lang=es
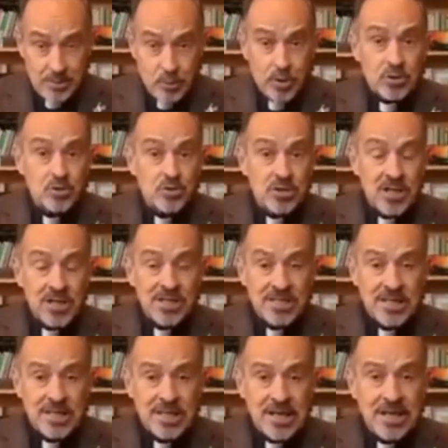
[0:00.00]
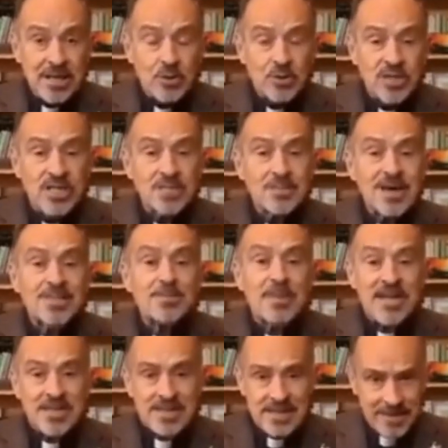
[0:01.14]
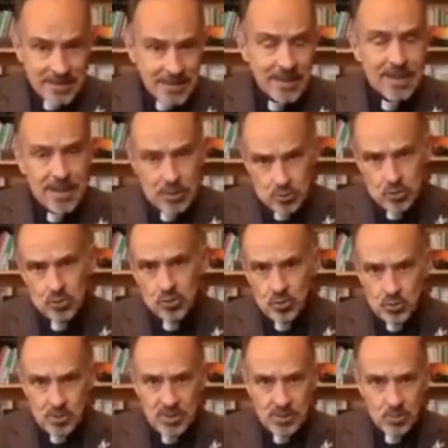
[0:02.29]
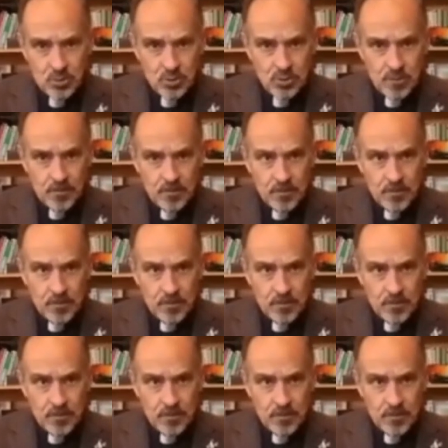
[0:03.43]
Por eso se dice que Dios es más presente que nosotros mismos.